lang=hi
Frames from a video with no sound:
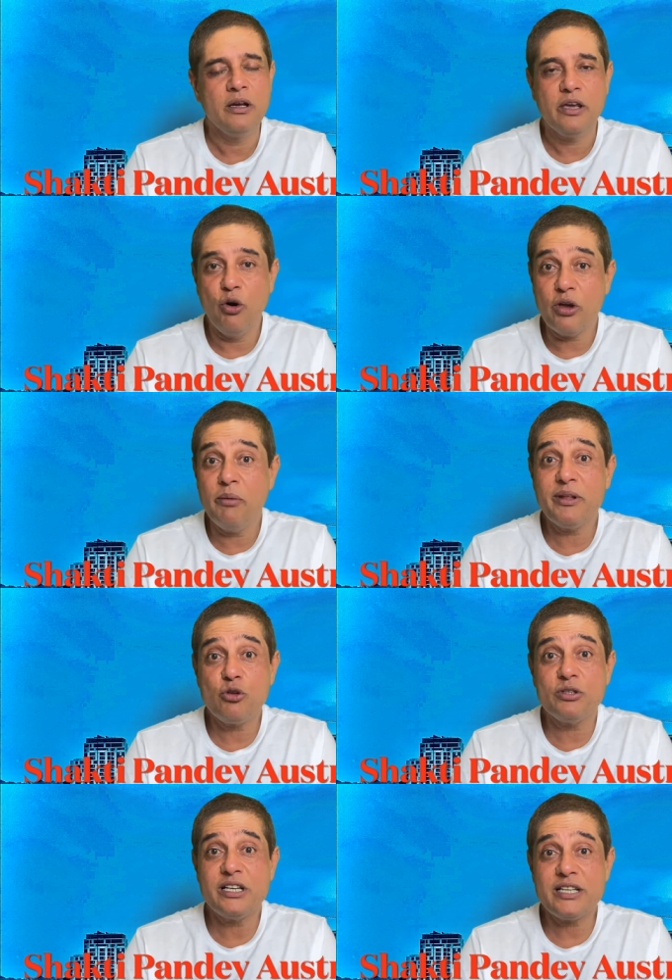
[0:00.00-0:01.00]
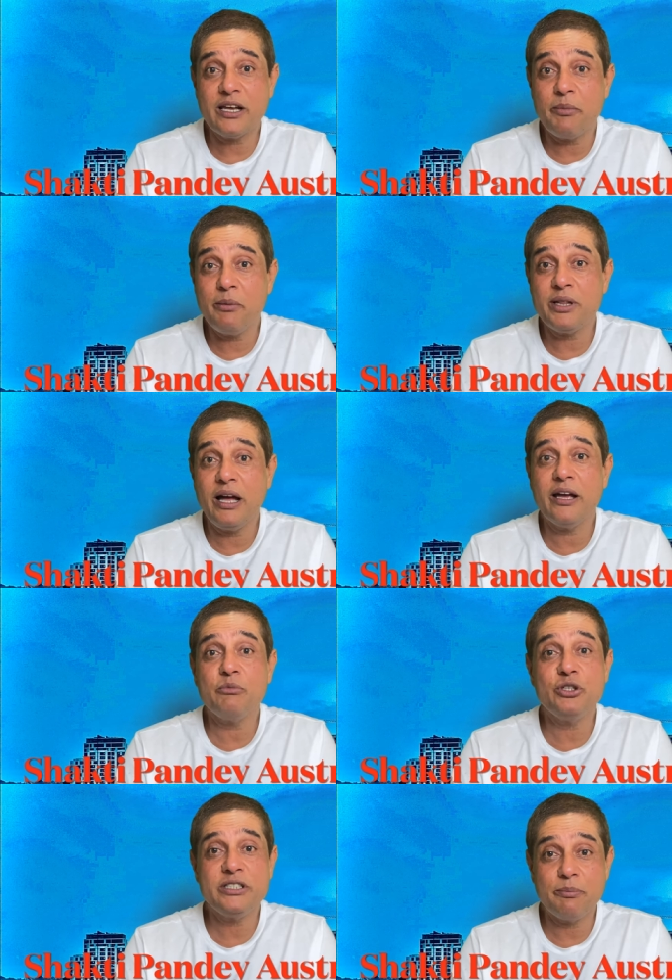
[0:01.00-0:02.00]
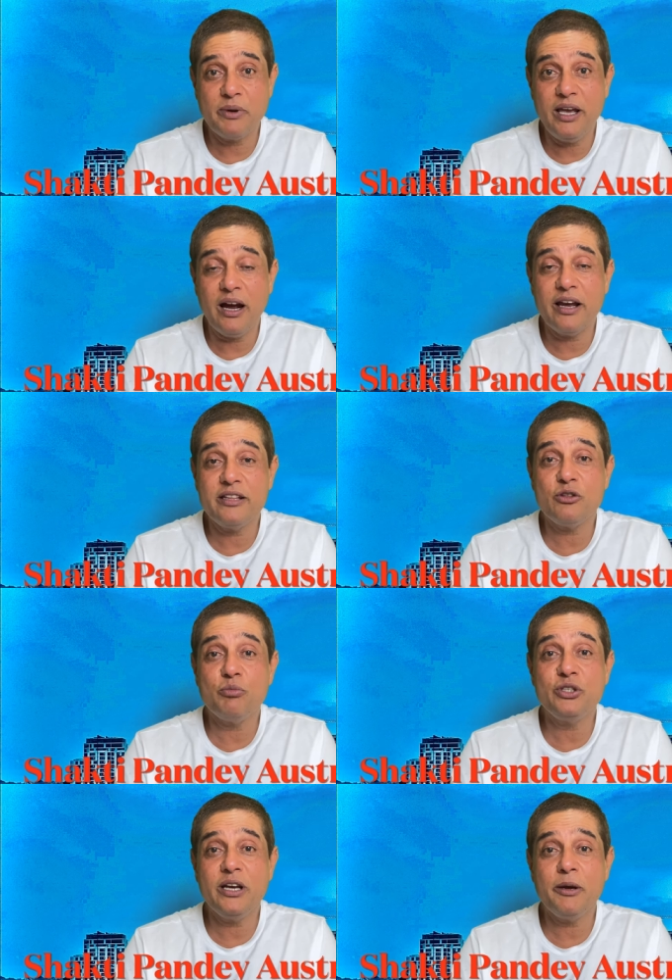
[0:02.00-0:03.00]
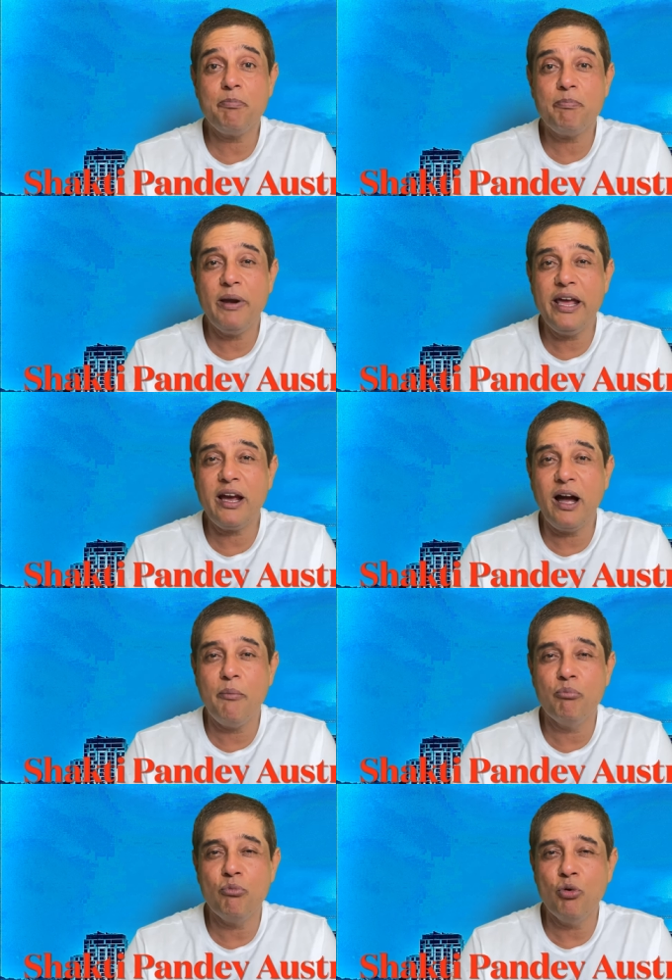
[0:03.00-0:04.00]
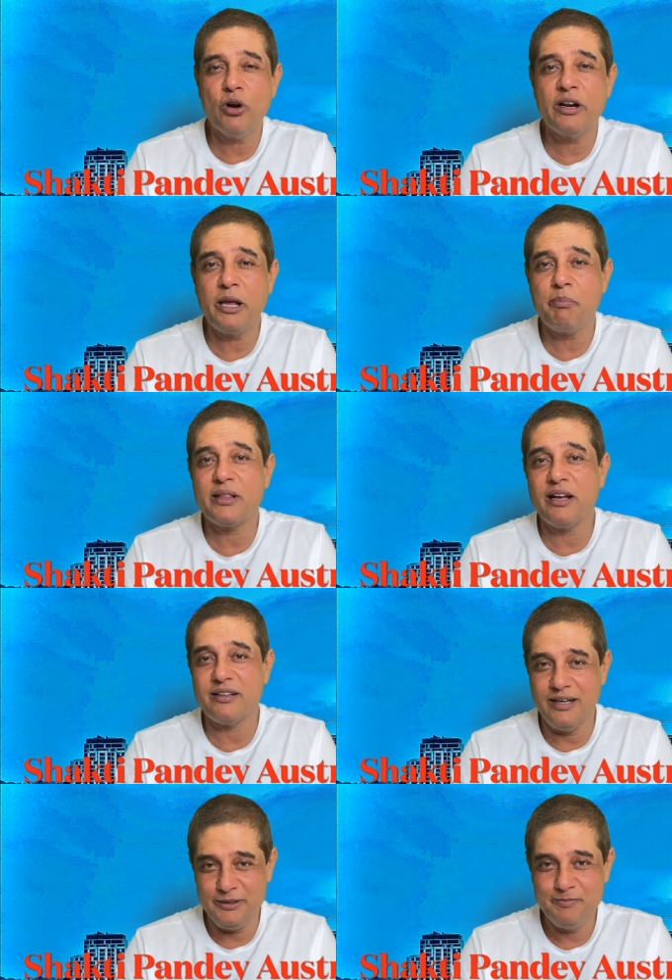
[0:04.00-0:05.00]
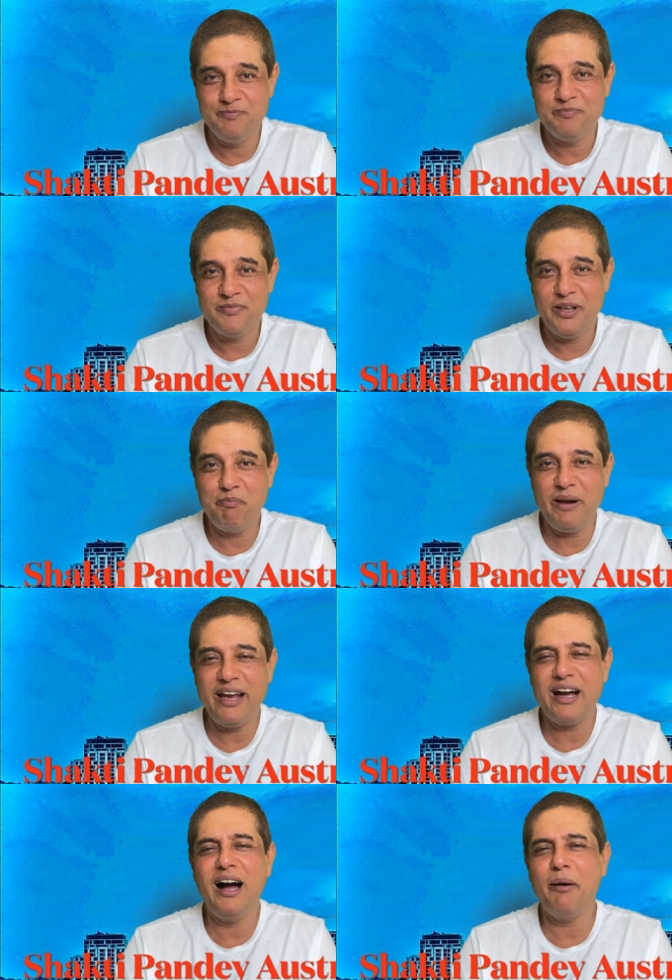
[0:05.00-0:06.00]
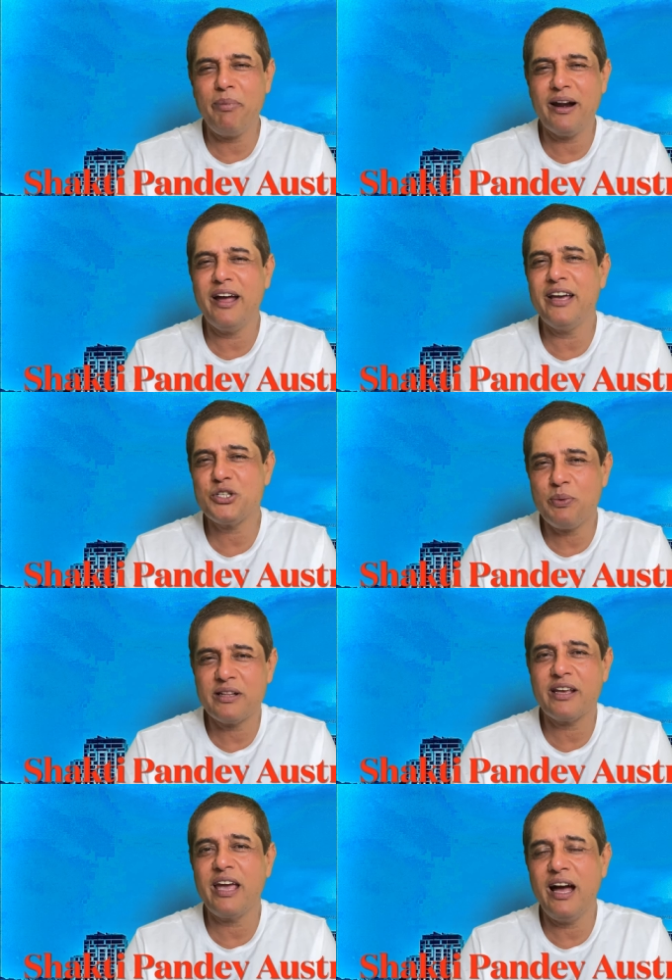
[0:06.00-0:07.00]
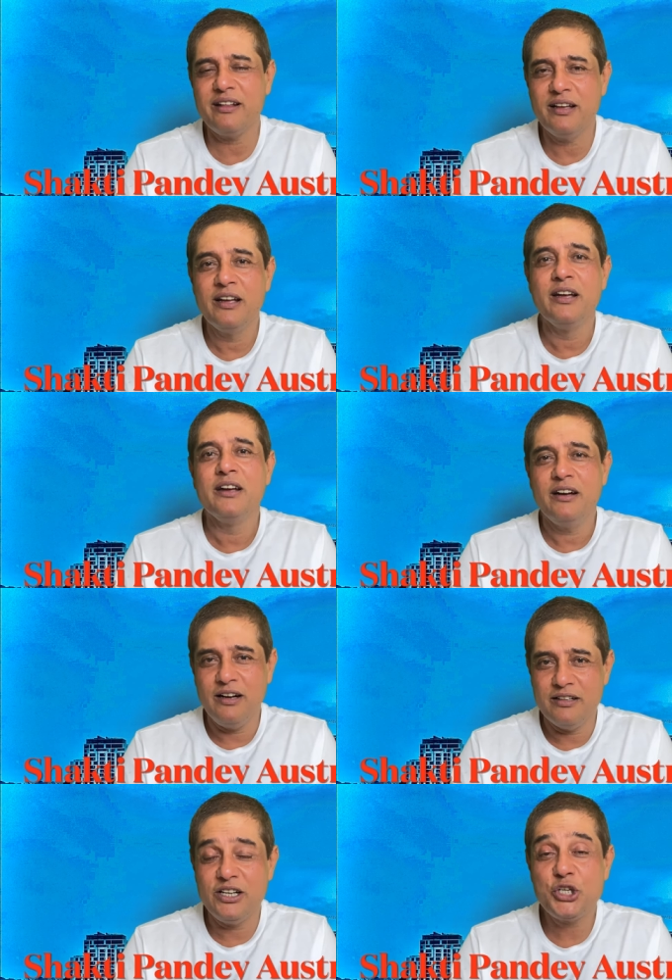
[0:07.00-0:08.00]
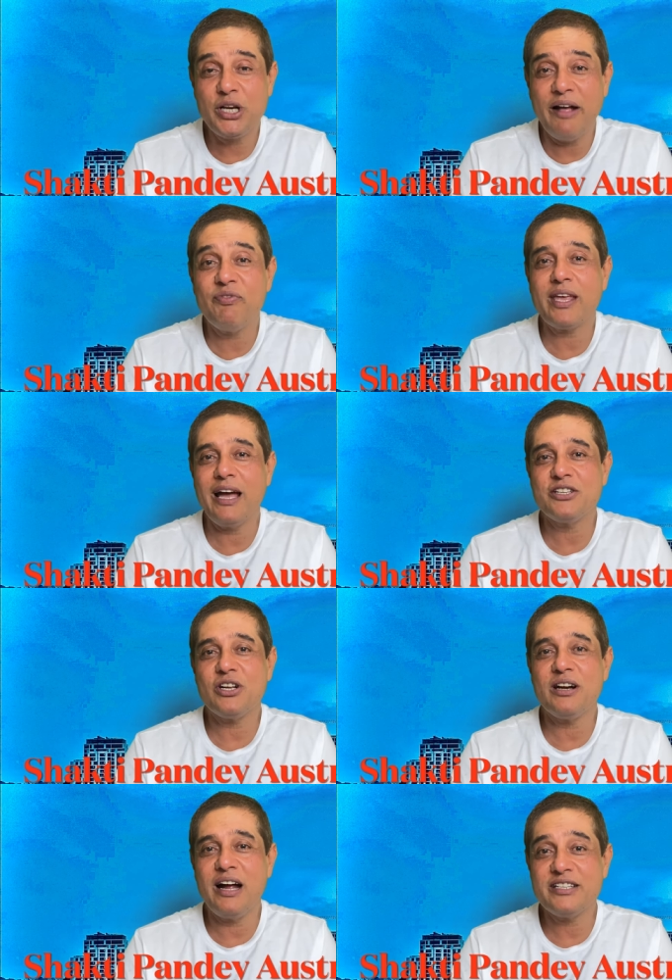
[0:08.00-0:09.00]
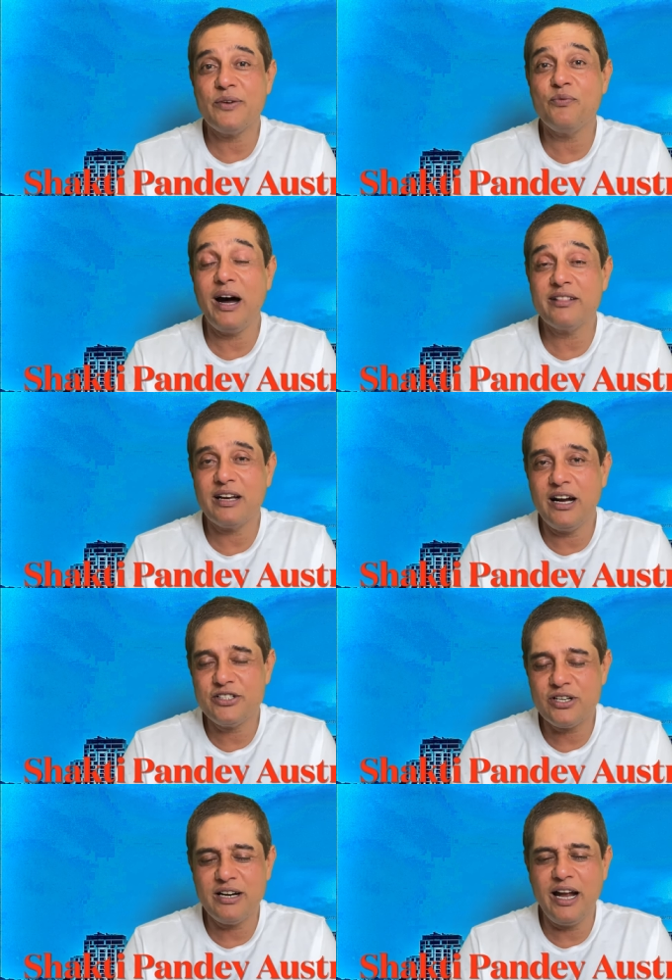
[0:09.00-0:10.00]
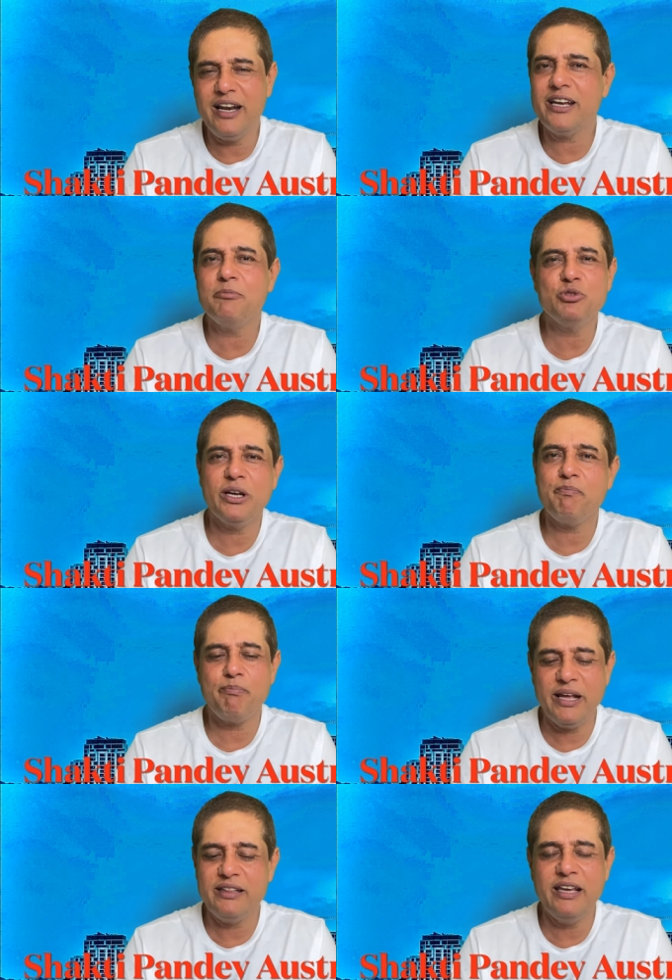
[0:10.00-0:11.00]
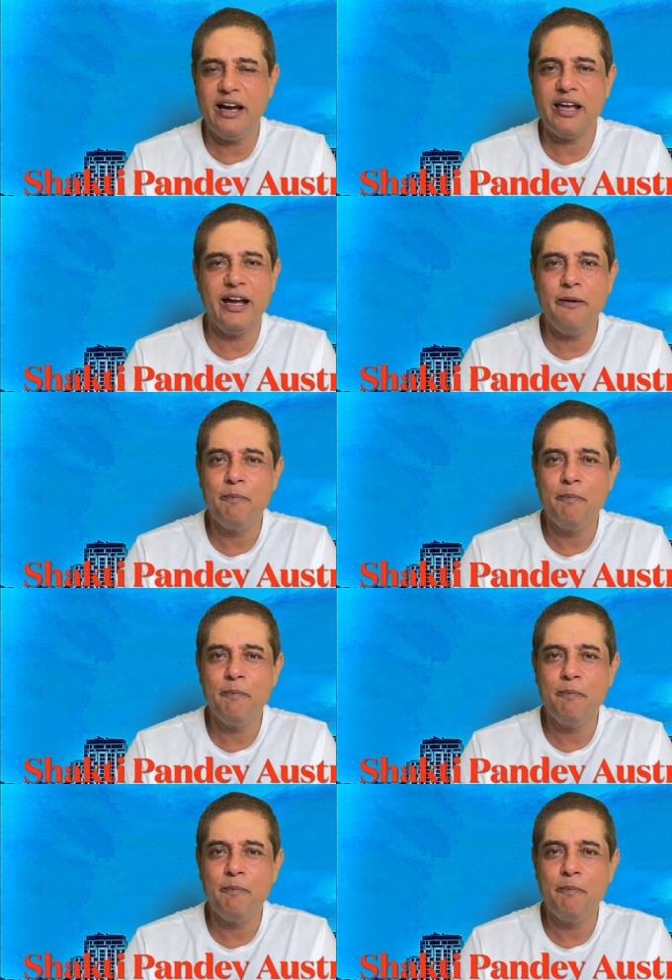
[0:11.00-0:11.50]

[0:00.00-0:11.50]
क्योंकि मित्रों जैसा कि मैंने बताया कि मुझे झपकी आ गई थी तो मुझे प्ले का मूड नहीं पता था कि प्ले कहां पर है इस वक्त क्या दृष्टांत क्या चल रहा है संवाद कहां चल रहा है लेकिन मुझे प्ले दिया गया